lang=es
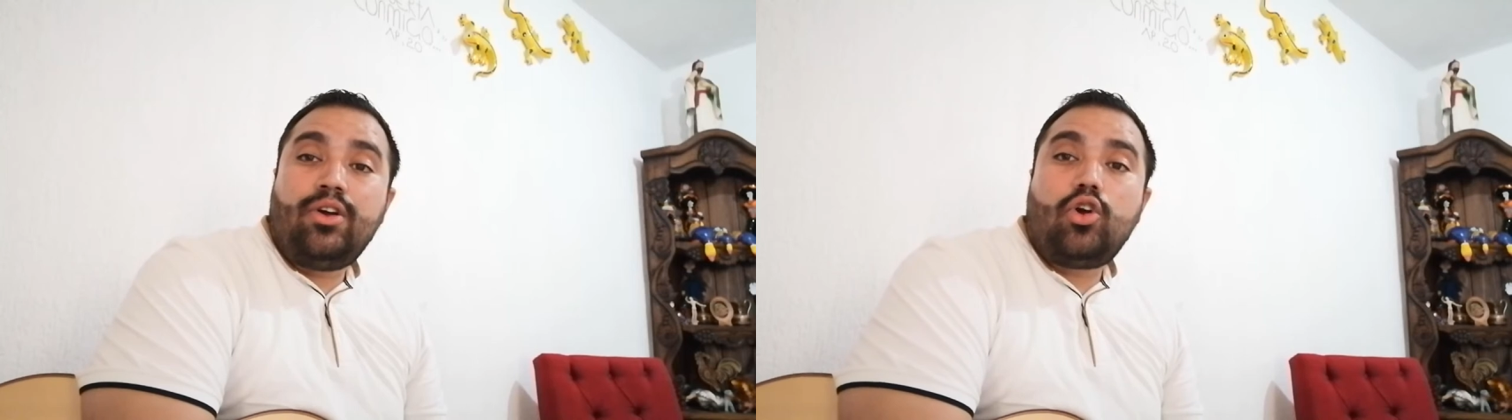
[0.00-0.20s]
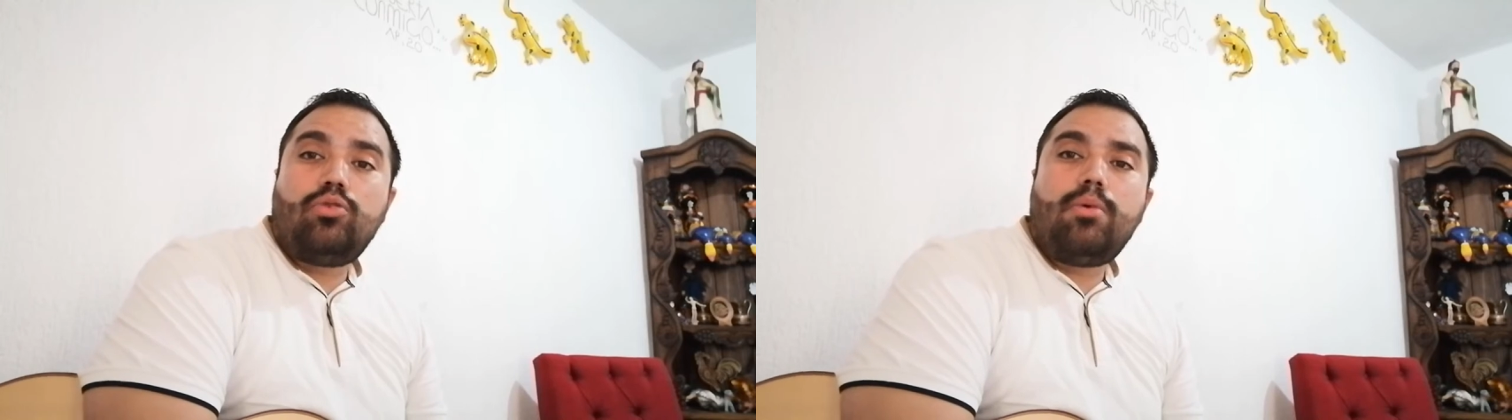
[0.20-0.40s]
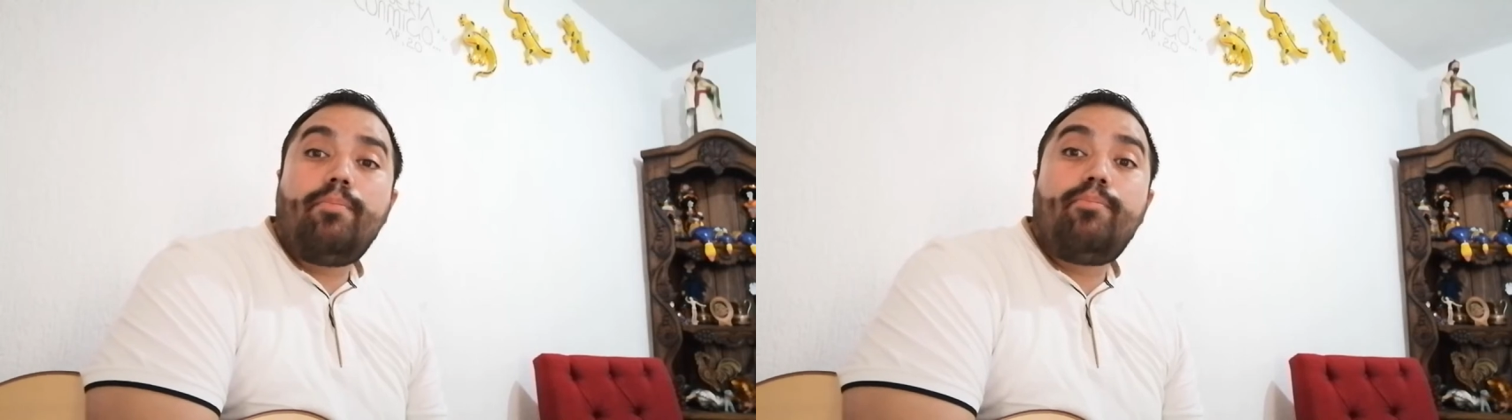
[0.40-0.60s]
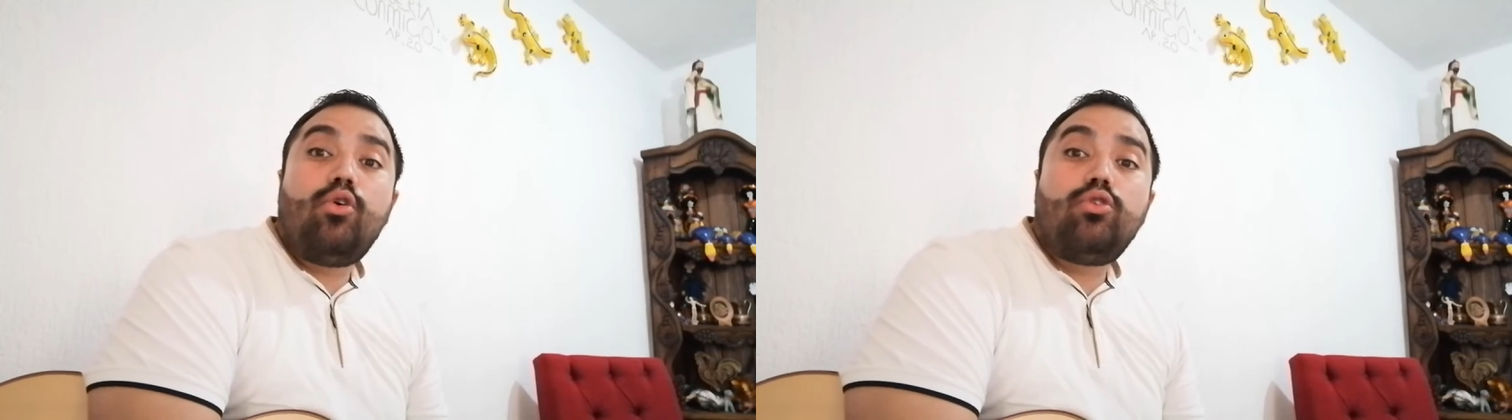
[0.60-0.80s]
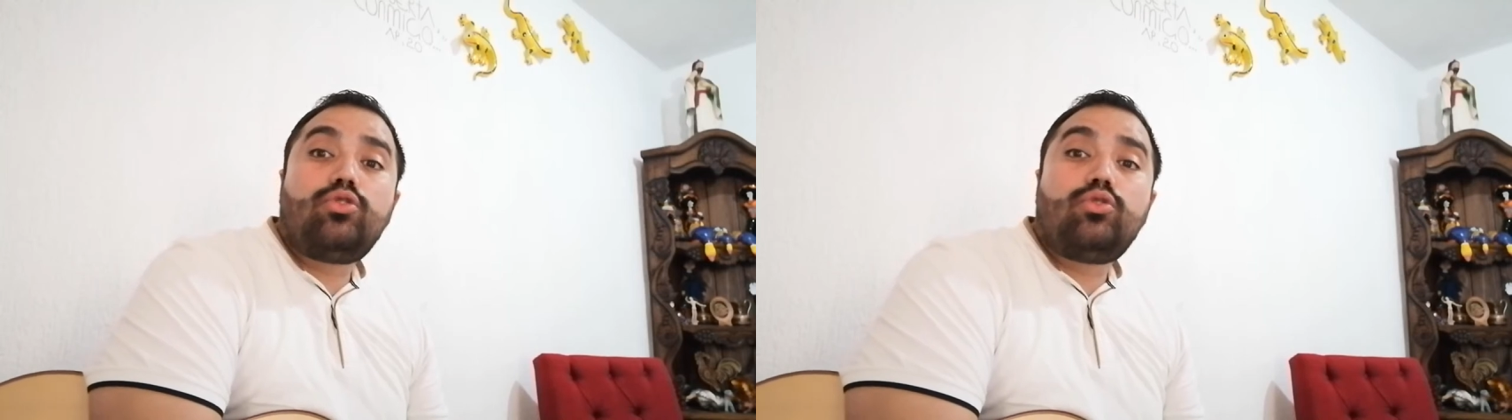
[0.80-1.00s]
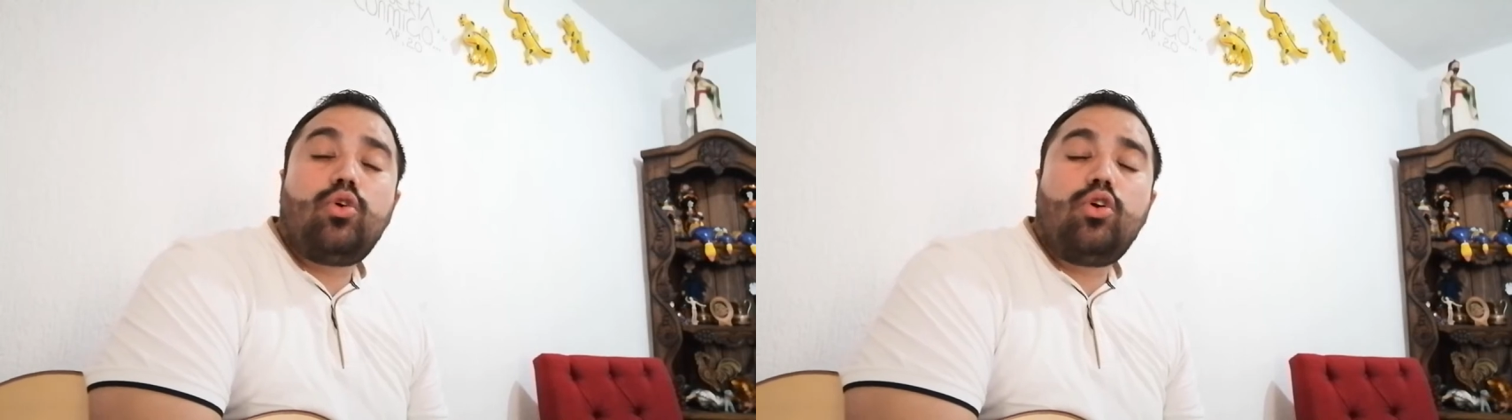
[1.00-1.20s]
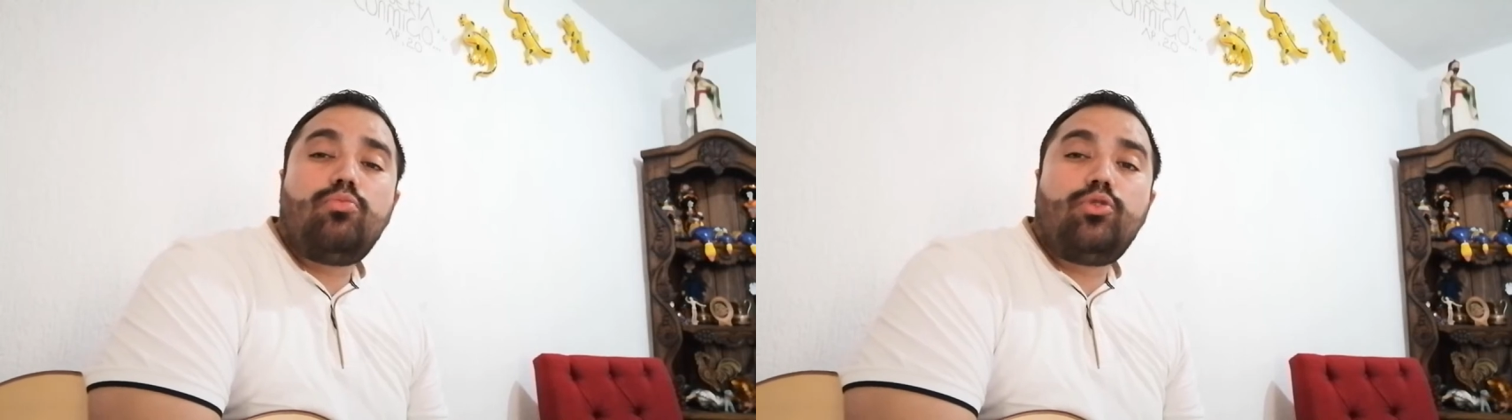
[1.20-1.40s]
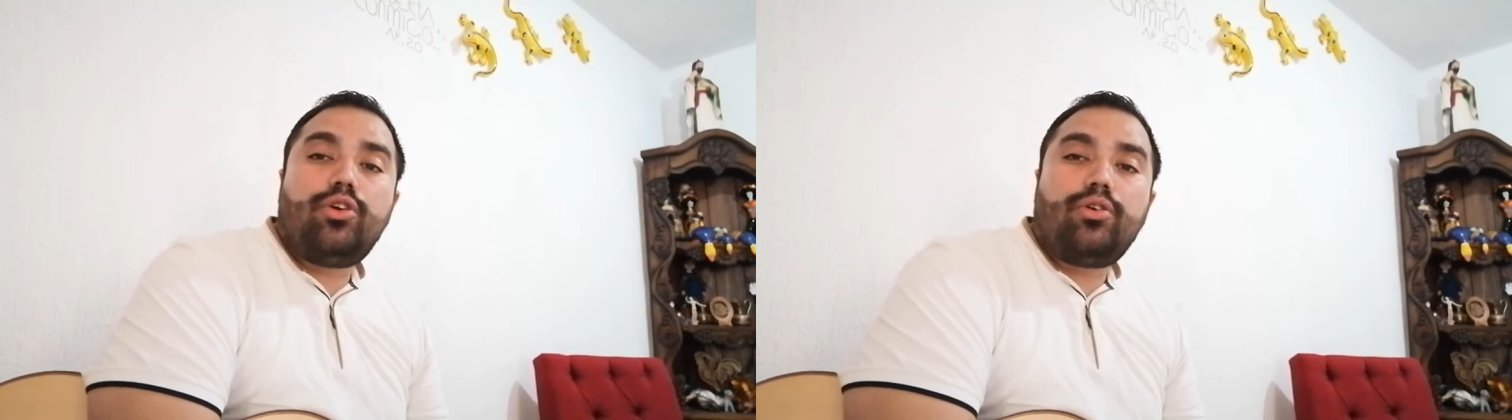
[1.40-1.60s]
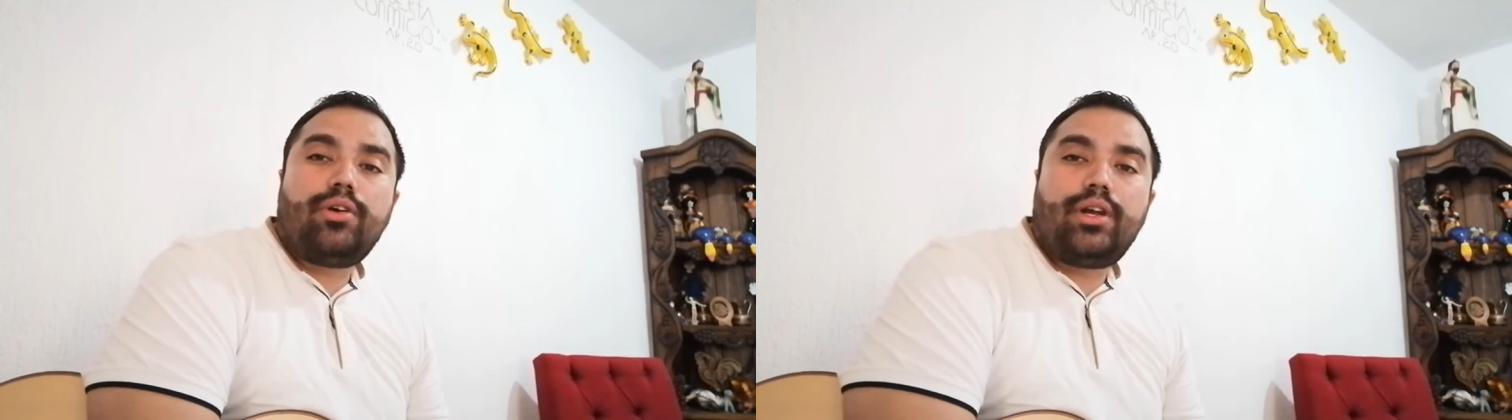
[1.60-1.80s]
como poscomunión.